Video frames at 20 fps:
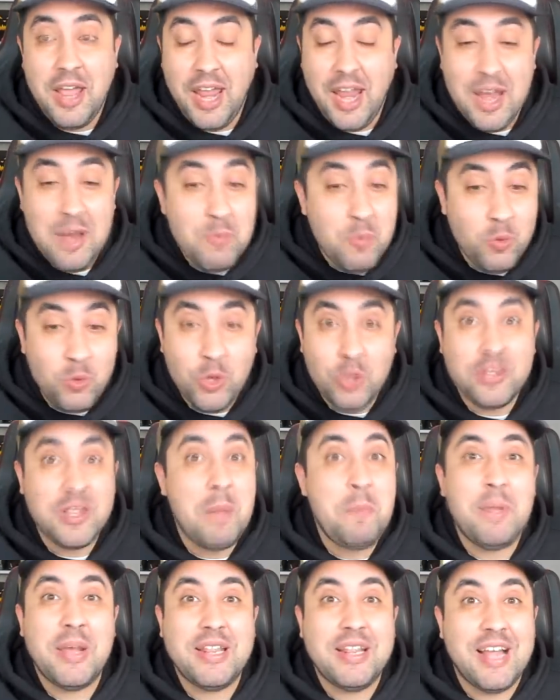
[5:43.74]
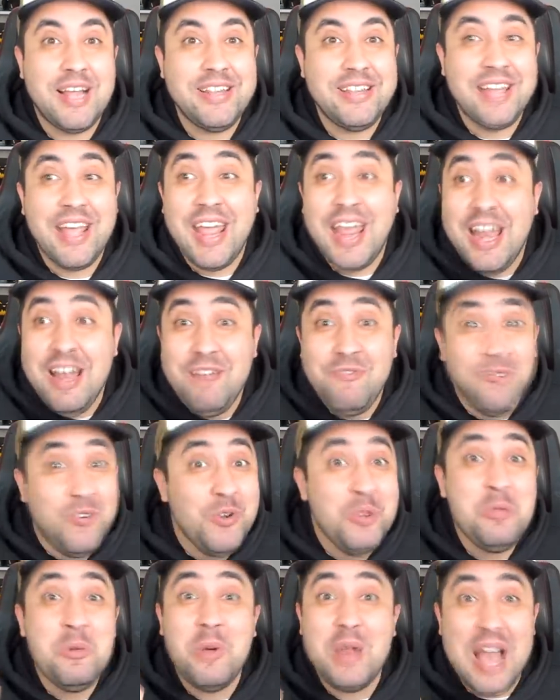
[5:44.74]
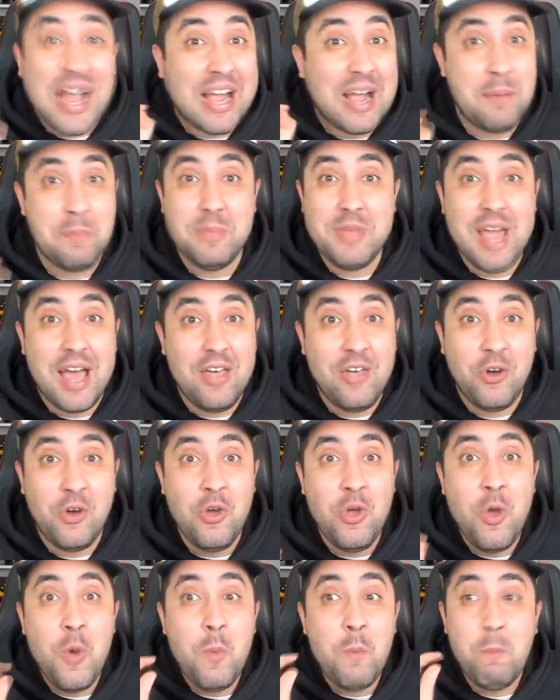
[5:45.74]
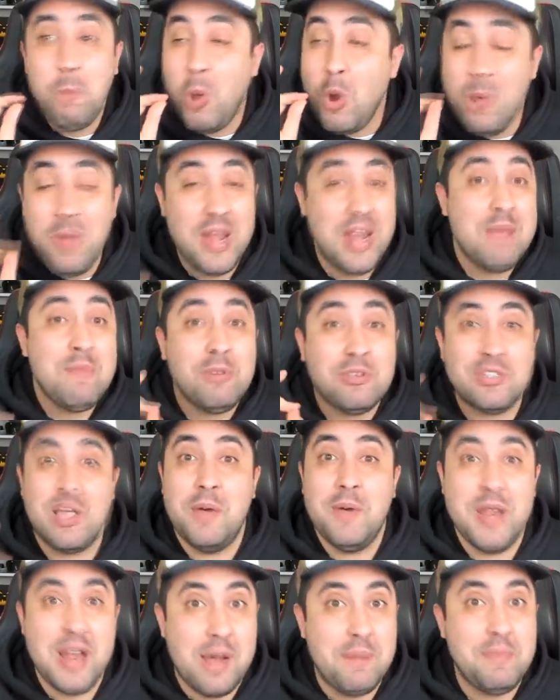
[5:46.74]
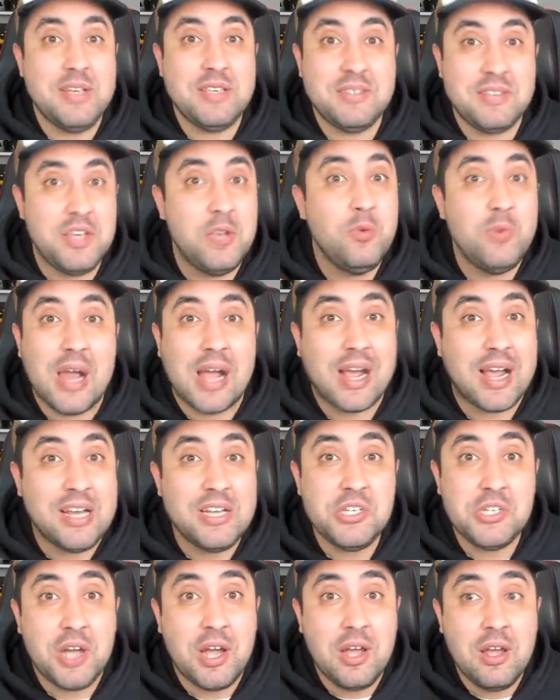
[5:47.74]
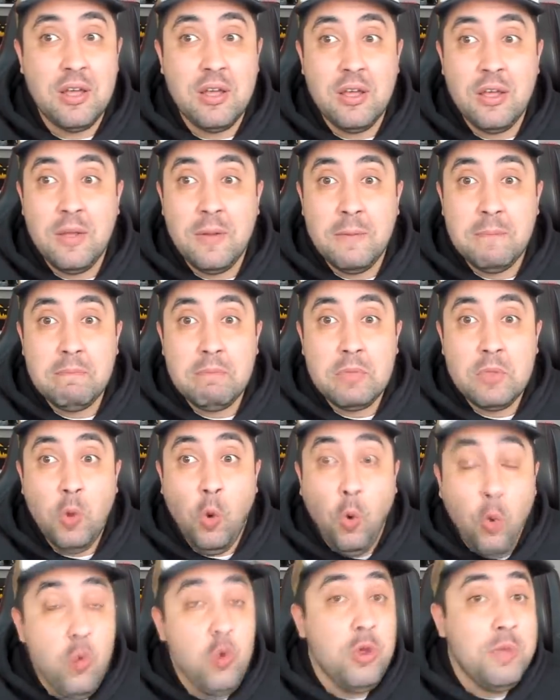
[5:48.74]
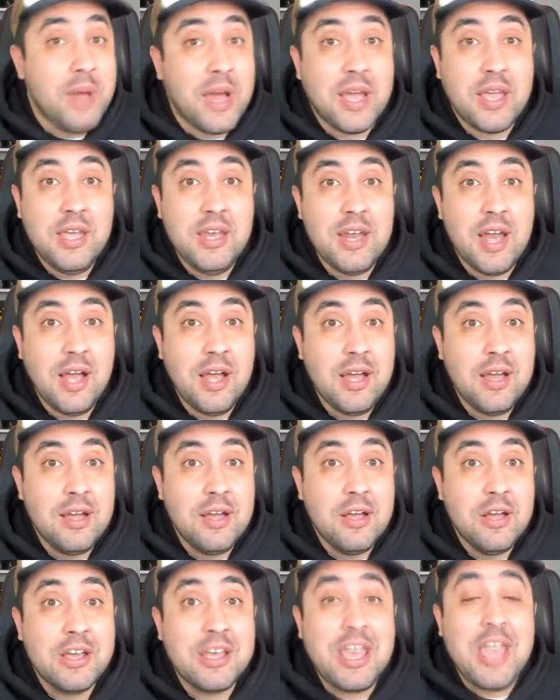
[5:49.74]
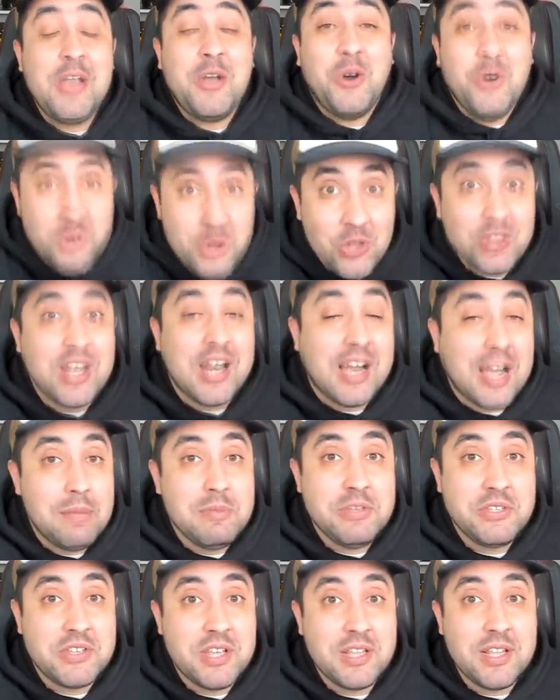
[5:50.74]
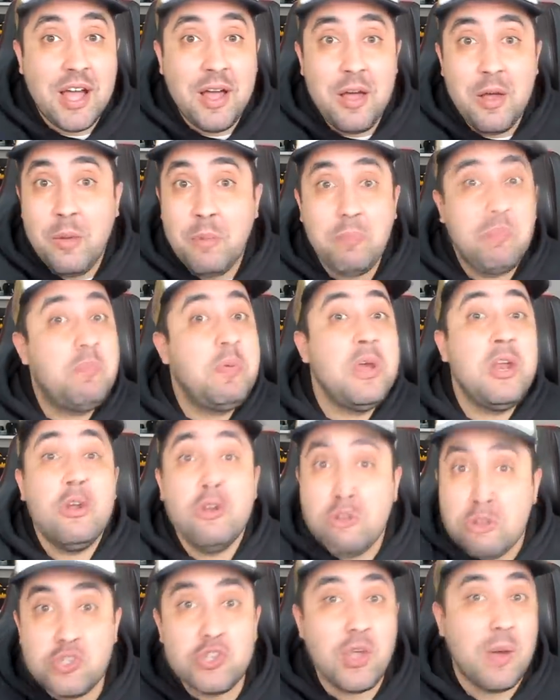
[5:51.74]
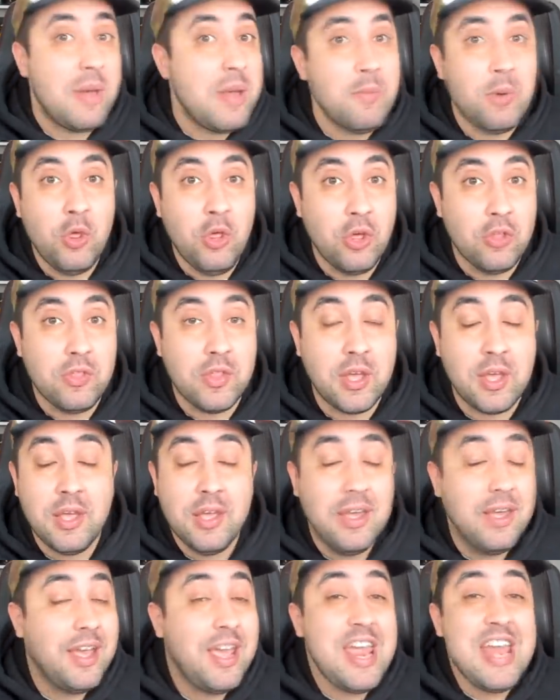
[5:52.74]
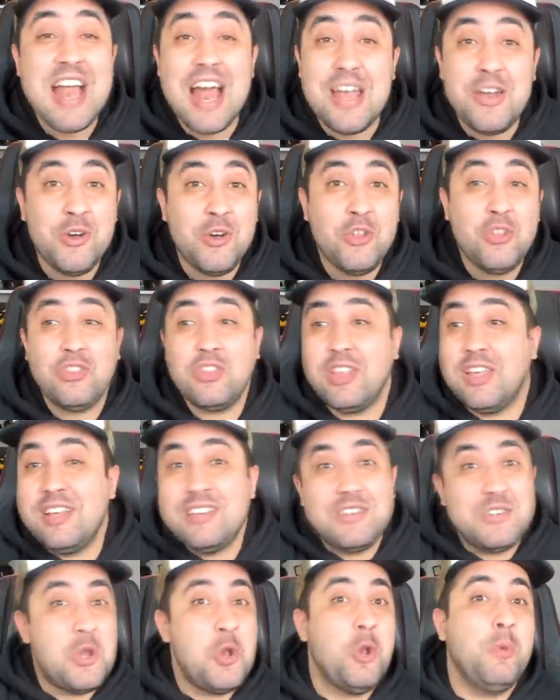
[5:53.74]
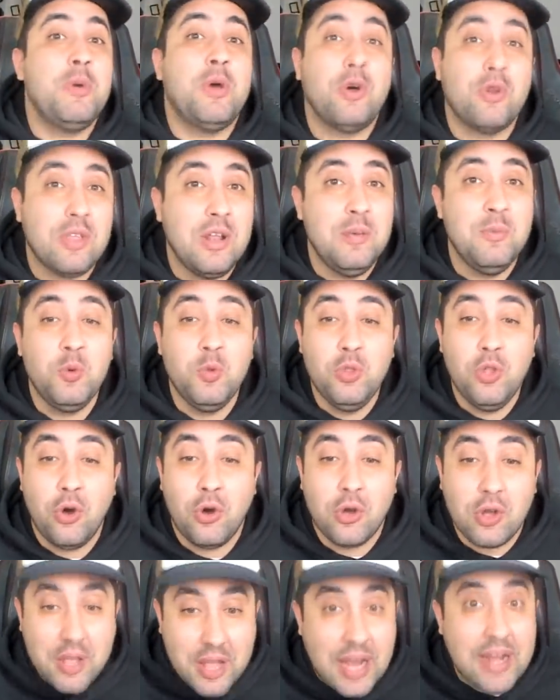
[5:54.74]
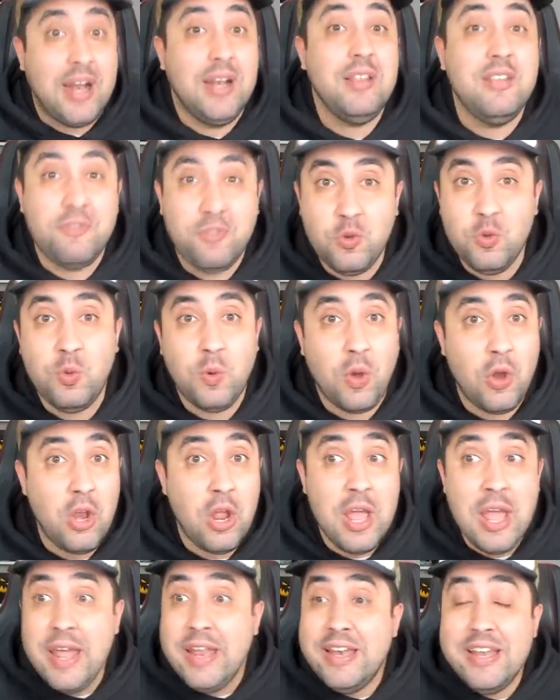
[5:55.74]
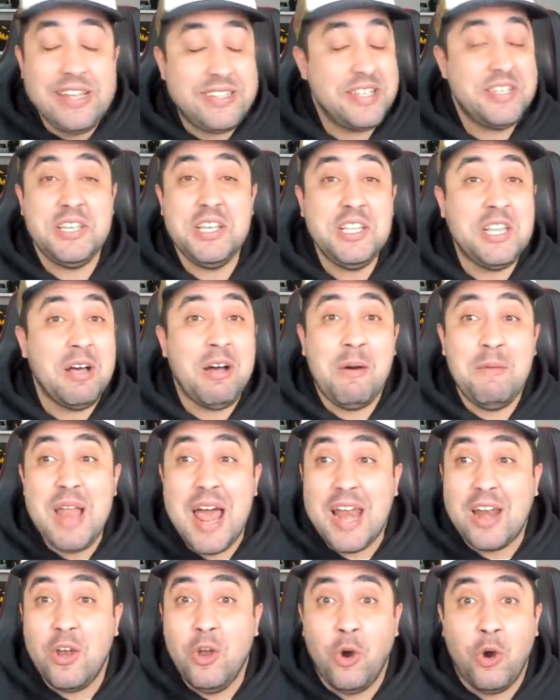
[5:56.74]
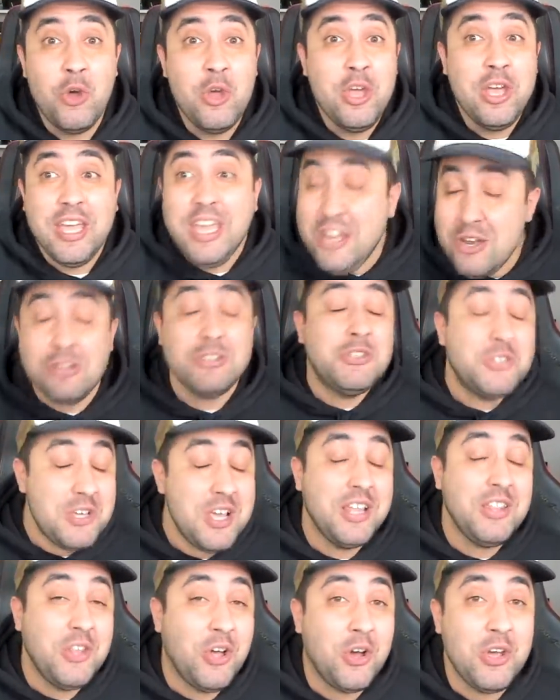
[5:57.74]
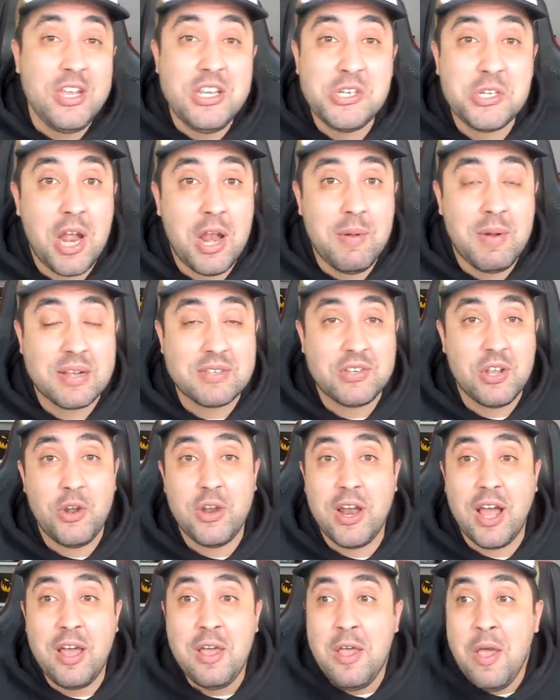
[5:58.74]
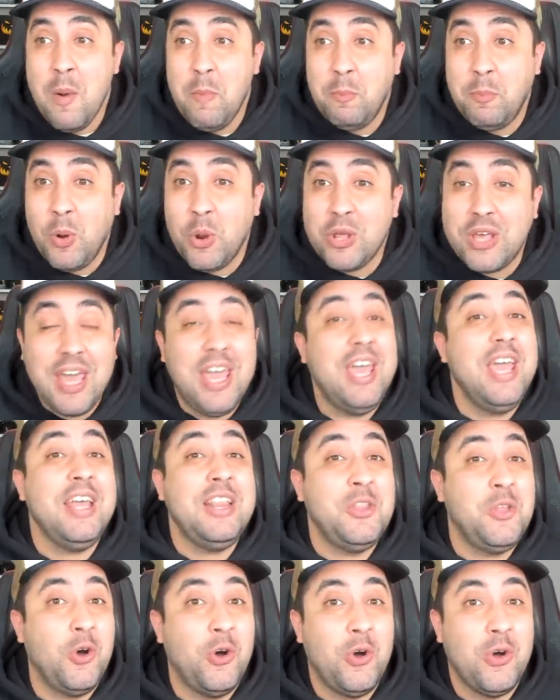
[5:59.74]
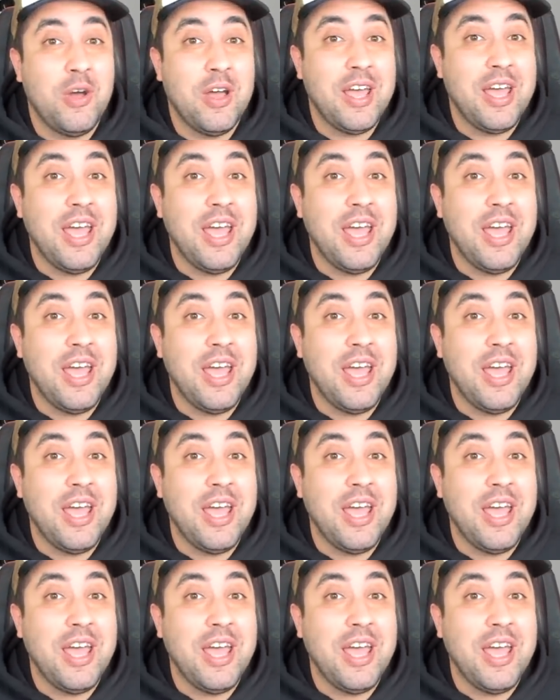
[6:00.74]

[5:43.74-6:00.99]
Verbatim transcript: El mundo está expectante. El fútbol ha cambiado. Volveremos a ver a Messi en una cancha. Uno imagina que con otra camiseta, pero no sabemos dónde. Enano, te deseo lo mejor del mundo. Canal de fútbol, necesitaba hablarlo. Y no siendo hincha del Barcelona, porque esto,